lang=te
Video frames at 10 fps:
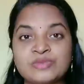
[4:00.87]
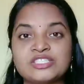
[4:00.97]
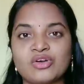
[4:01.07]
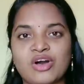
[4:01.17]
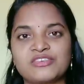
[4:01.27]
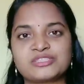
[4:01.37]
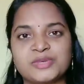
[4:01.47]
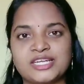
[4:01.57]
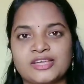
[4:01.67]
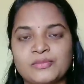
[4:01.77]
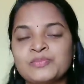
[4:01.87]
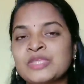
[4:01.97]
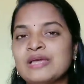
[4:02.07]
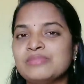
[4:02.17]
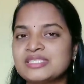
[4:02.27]
మంచి మంచి ఆఫర్స్ పెట్టారు
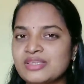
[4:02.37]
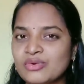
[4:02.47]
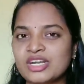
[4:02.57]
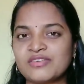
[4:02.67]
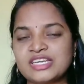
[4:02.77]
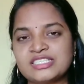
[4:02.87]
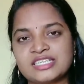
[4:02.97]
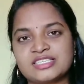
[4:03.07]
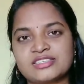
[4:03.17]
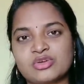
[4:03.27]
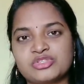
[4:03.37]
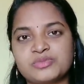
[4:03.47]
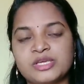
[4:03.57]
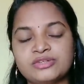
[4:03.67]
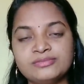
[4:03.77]
మిస్ అవ్వకుండా అవన్నీ చెక్
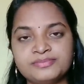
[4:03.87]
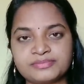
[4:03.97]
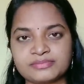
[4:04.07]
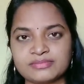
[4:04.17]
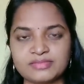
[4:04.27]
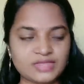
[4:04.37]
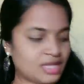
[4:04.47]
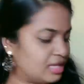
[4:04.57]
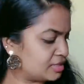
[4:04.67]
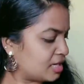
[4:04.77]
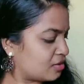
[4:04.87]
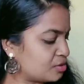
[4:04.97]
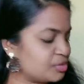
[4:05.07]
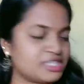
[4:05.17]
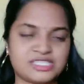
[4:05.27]
చేసుకోవచ్చు మీరు
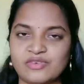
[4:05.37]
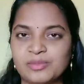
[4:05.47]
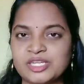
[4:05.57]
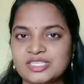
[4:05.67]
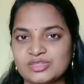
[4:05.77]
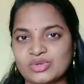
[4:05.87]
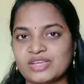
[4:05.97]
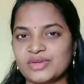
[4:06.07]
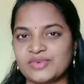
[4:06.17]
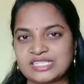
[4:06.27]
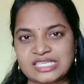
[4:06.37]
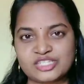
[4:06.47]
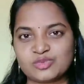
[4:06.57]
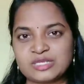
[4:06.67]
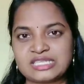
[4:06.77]
అంతేకాకుండా ఇప్పుడు నేను శివమ్మలు తీసుకునేవి
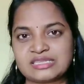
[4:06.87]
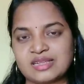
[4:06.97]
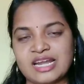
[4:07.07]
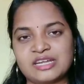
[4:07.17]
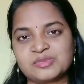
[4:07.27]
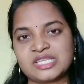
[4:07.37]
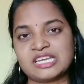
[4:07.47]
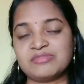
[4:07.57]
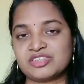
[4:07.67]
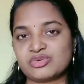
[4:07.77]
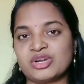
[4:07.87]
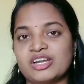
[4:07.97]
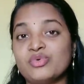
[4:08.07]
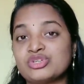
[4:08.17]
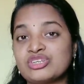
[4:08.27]
వరుసగా చూపించేస్తాను ఐటమ్స్ అన్ని మీరు
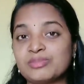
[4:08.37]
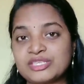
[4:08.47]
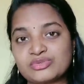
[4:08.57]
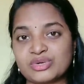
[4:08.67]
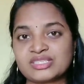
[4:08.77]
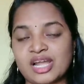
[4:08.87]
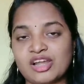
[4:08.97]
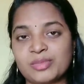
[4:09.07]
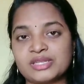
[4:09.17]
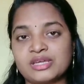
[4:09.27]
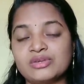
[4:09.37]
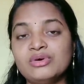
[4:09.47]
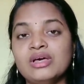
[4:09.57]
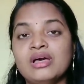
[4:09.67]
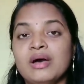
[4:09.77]
చూడండి ఒరిజినల్ పిక్స్ కూడా సైడ్లో
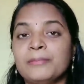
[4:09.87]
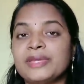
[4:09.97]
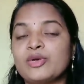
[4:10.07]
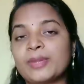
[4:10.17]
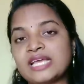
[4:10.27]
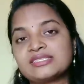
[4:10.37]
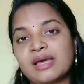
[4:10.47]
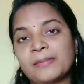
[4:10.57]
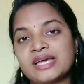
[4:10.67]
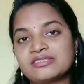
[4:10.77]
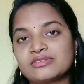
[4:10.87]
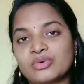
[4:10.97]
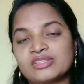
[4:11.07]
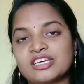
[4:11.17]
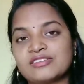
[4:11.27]
పెడతాను మీకు ప్రైస్
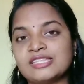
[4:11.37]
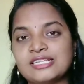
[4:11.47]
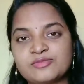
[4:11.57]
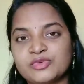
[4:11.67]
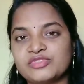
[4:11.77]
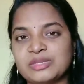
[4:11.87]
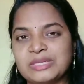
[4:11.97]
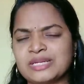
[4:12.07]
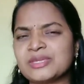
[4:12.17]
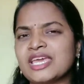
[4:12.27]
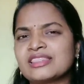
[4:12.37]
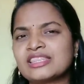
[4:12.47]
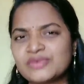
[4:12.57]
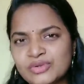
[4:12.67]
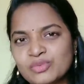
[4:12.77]
కంపారిజన్ కూడా తర్వాత తెలిసిపోతుంది అనమాట మీకు
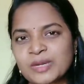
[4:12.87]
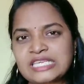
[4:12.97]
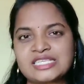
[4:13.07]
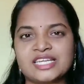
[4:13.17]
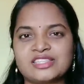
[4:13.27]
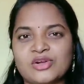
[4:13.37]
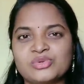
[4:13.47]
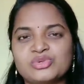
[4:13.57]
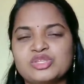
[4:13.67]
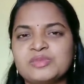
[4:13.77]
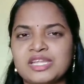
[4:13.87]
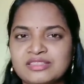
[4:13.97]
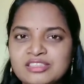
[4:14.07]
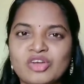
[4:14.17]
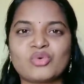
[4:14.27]
ఎంతవరకు ప్రైస్ అనేది తగ్గుతుంది
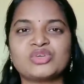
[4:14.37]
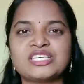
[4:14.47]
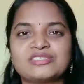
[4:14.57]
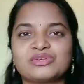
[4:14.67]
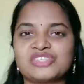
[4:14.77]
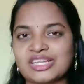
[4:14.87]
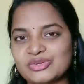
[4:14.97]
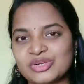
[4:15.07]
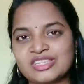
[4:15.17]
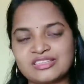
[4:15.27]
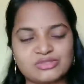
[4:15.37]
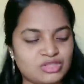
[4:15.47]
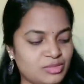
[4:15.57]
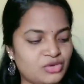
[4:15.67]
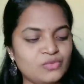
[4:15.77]
మీరు ఎంత తక్కువ తీసుకొచ్చి అనేది కూడా
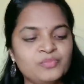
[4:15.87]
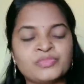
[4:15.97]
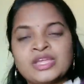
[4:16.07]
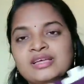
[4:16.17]
తెలుస్తుంది మీకు